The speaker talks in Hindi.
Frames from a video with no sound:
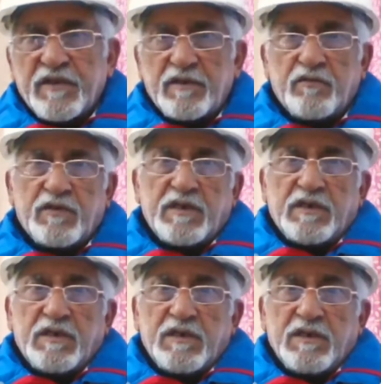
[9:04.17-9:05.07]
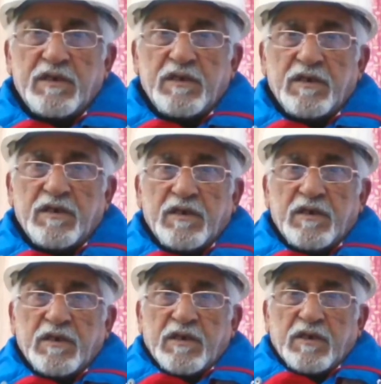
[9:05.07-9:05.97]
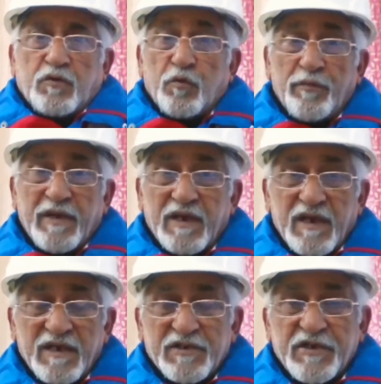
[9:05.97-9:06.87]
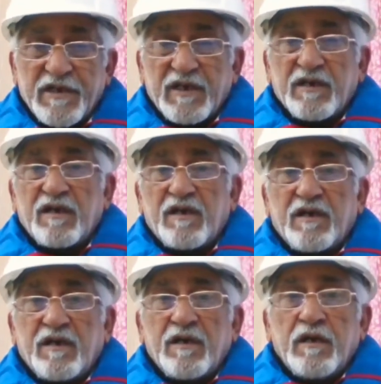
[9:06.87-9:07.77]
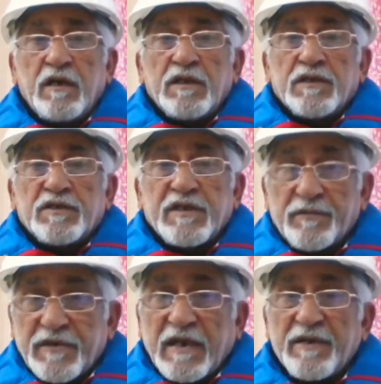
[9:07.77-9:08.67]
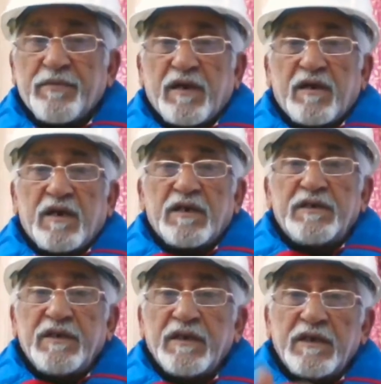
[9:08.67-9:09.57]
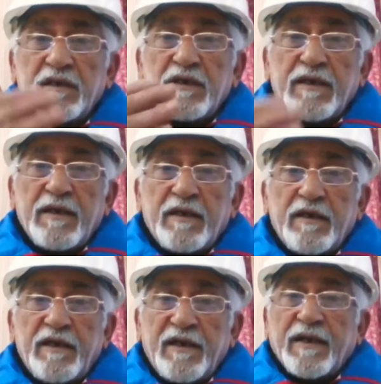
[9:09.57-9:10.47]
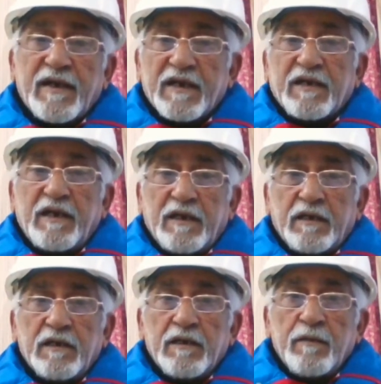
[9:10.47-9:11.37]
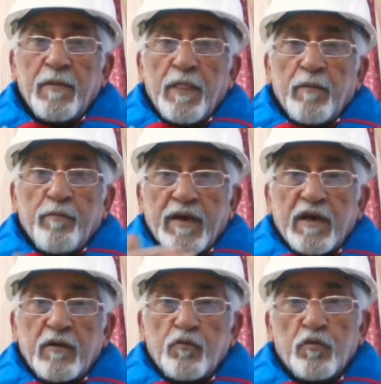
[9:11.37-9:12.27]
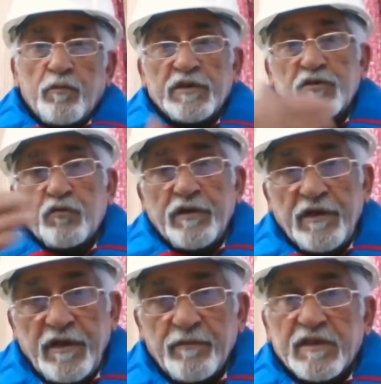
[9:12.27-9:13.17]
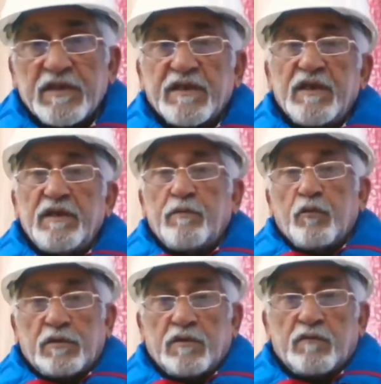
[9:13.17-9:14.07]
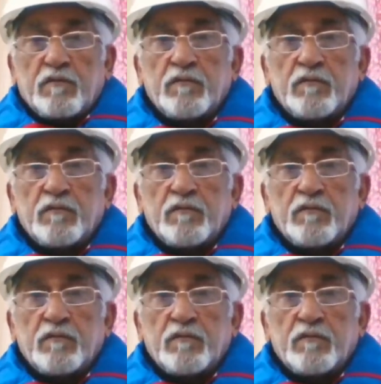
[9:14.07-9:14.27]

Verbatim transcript: फ़ायदा उठाएं तो मेरे लिए शेयर करना सब्सक्राइब करना ये इनडायरेक्टली मैं उन बच्चों की ही मदद के लिए बोलता हूँ